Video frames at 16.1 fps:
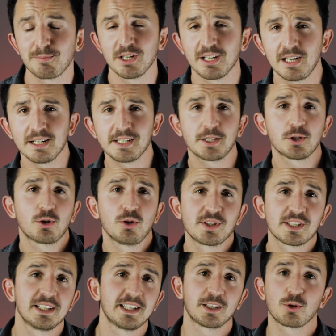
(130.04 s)
Lecha nie do
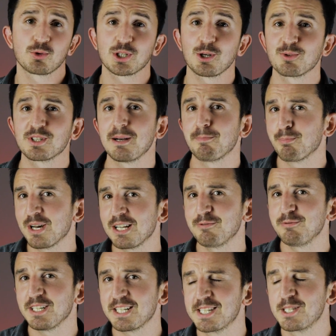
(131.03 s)
końca nadążał za
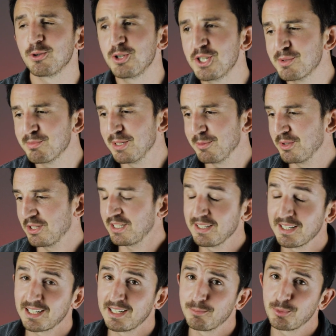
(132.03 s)
perfekcjonizmem
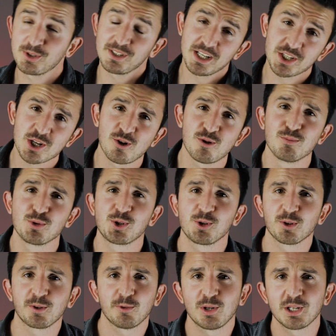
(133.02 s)
trenera, bo zdarzało mu
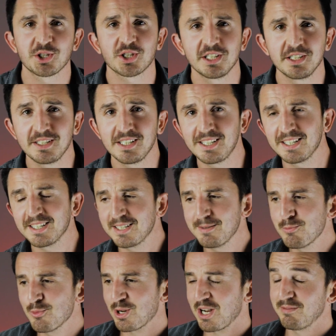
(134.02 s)
się odwołać treningi, kiedy
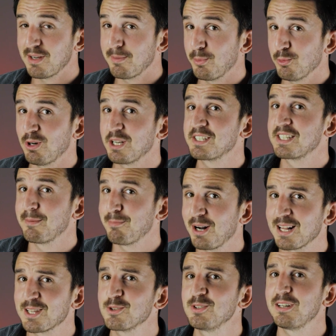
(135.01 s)
murawa była za
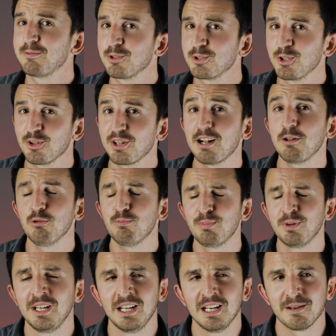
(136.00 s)
bardzo nawodniona
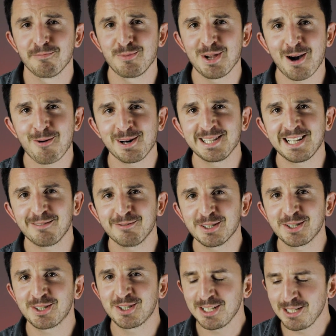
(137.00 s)
lub miała
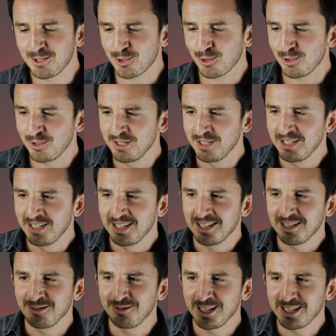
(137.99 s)
nawet tylko
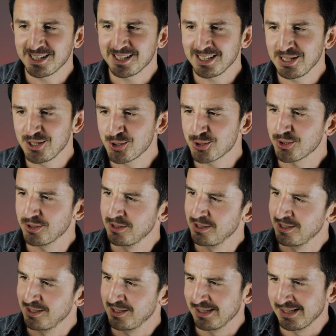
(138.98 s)
więcej niż
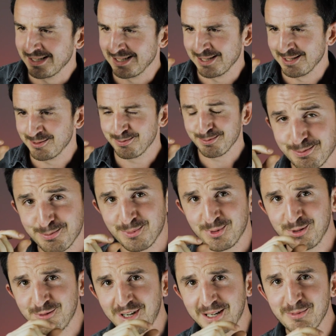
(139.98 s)

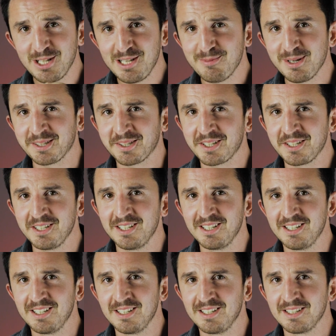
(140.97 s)
2 mm
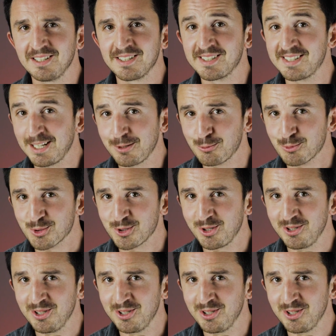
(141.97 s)
za dużo.